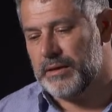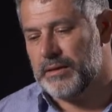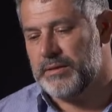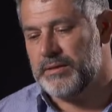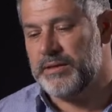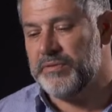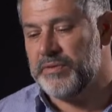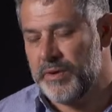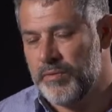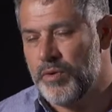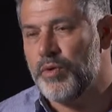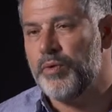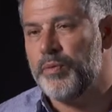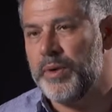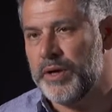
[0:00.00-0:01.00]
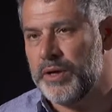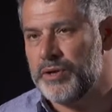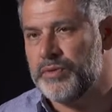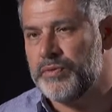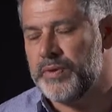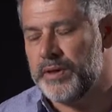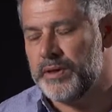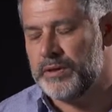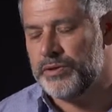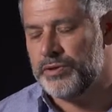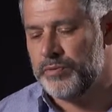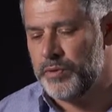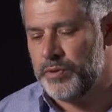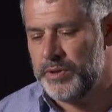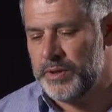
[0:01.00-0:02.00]
C'est vraiment le pari que je fais. Je
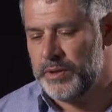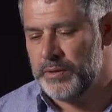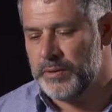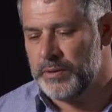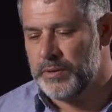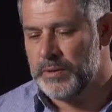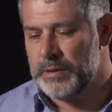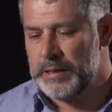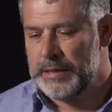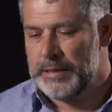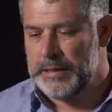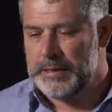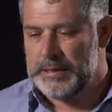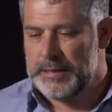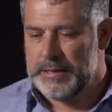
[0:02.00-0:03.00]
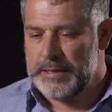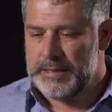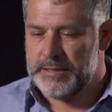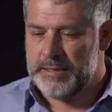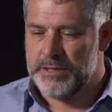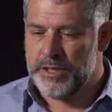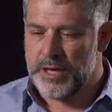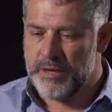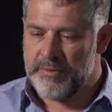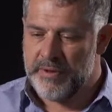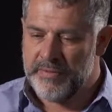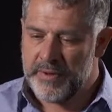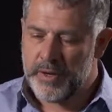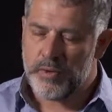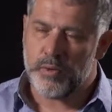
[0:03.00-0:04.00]
me dis que si j'arrive à
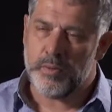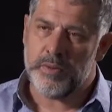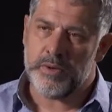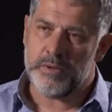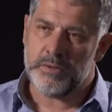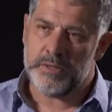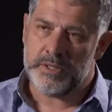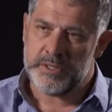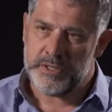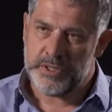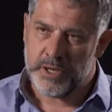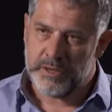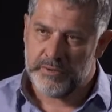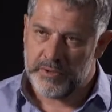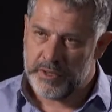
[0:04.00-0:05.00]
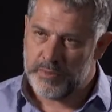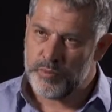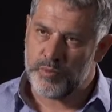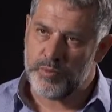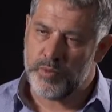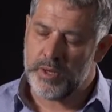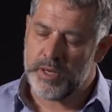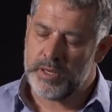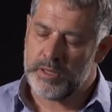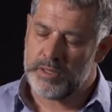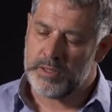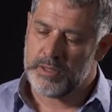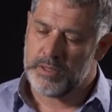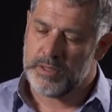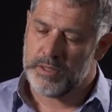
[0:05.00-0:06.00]
faire comprendre et si j'arrive à
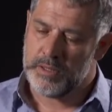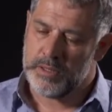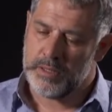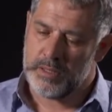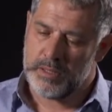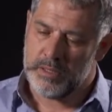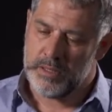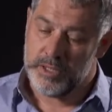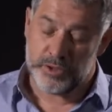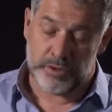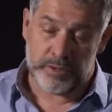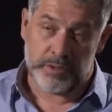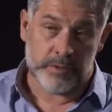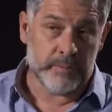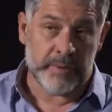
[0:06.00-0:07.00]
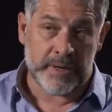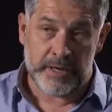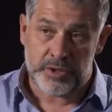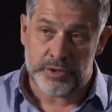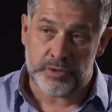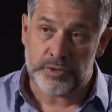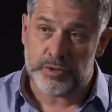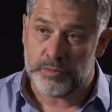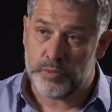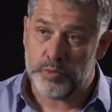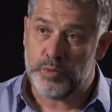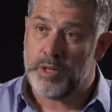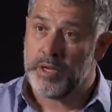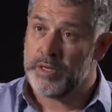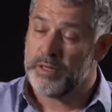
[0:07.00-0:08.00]
émouvoir euh, les gens qui n'ont pas la chance comme
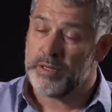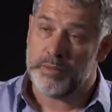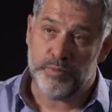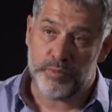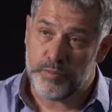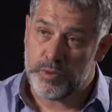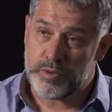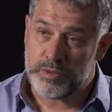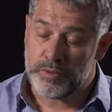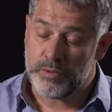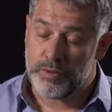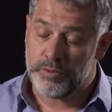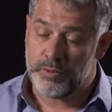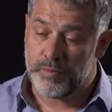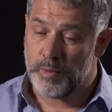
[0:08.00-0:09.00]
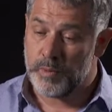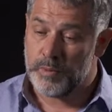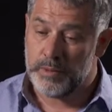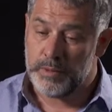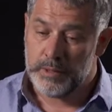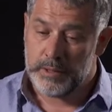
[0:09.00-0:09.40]
nous d'aller dans les plus beaux endroits du monde,